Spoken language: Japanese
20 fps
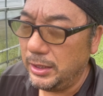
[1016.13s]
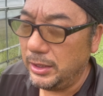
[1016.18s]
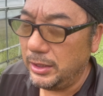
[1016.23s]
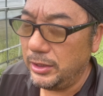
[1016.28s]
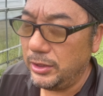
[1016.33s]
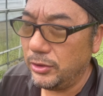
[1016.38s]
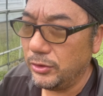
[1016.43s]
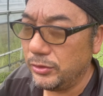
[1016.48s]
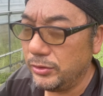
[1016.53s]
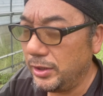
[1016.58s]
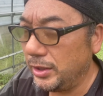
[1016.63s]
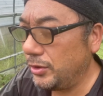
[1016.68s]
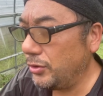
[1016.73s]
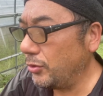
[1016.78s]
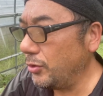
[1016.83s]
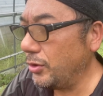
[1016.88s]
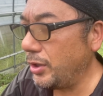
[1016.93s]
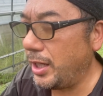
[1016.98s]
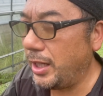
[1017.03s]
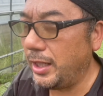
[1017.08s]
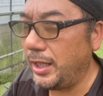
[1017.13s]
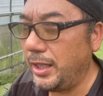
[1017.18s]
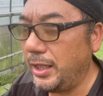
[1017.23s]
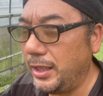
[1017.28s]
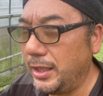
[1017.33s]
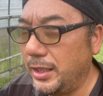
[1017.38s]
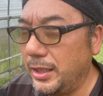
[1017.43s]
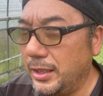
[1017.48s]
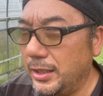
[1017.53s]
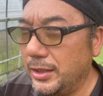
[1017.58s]
いろんなとこか
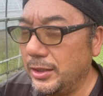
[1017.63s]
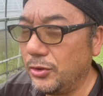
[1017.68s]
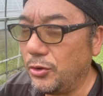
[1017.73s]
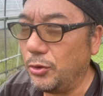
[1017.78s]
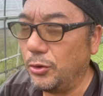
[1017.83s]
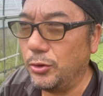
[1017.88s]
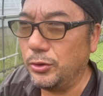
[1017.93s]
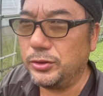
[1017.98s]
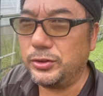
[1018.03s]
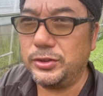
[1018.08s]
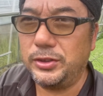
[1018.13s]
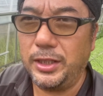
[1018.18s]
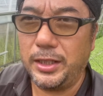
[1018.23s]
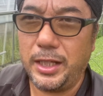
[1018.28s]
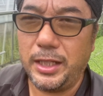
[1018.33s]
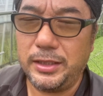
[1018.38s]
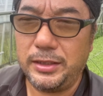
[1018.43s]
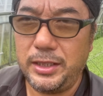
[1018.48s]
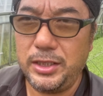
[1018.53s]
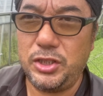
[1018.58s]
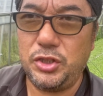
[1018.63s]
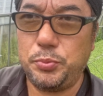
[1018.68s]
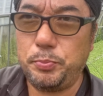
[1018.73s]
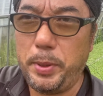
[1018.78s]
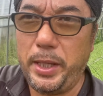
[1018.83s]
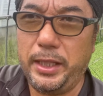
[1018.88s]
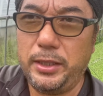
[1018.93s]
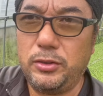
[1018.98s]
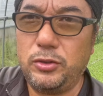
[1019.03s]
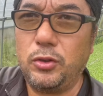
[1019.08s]
らこうつながって
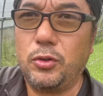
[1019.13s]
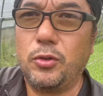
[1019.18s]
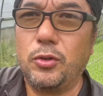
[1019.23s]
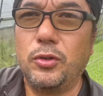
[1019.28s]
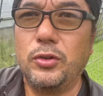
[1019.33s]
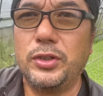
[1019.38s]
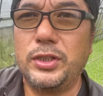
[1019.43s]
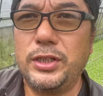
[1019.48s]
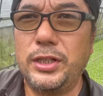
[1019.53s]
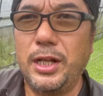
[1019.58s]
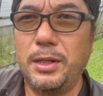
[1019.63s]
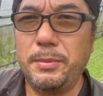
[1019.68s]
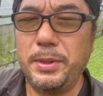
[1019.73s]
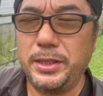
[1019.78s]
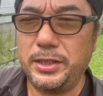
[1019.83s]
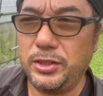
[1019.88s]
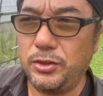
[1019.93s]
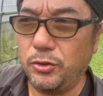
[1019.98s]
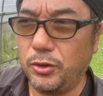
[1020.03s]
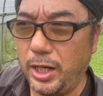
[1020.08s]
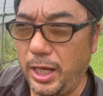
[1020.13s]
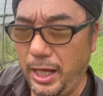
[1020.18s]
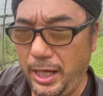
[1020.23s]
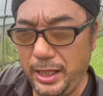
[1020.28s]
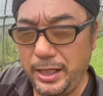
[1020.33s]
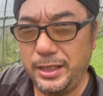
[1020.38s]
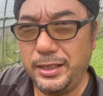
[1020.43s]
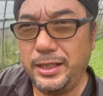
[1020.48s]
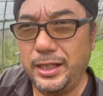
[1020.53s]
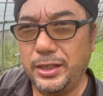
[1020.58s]
シュパッとこうひらめきとか
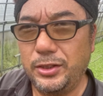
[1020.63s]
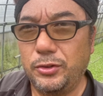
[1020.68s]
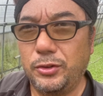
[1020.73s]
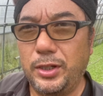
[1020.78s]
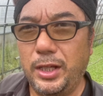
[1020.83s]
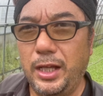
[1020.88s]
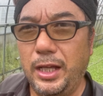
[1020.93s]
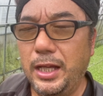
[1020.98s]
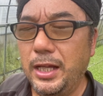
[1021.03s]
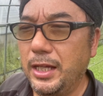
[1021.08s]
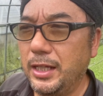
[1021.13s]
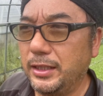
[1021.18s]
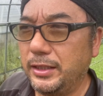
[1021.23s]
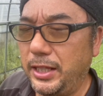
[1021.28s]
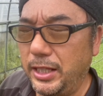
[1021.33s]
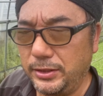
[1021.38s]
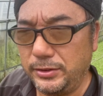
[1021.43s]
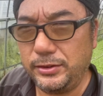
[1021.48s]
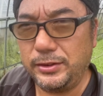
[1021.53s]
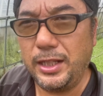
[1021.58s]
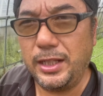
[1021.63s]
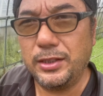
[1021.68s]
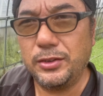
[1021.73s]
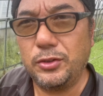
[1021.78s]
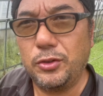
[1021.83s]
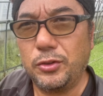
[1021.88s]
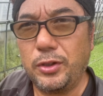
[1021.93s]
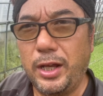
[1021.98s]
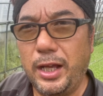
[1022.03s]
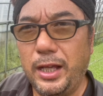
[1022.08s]
アイデアとか決断
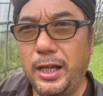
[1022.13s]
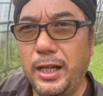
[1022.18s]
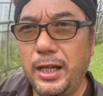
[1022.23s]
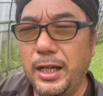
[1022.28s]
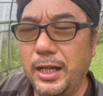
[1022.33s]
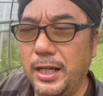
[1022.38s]
とか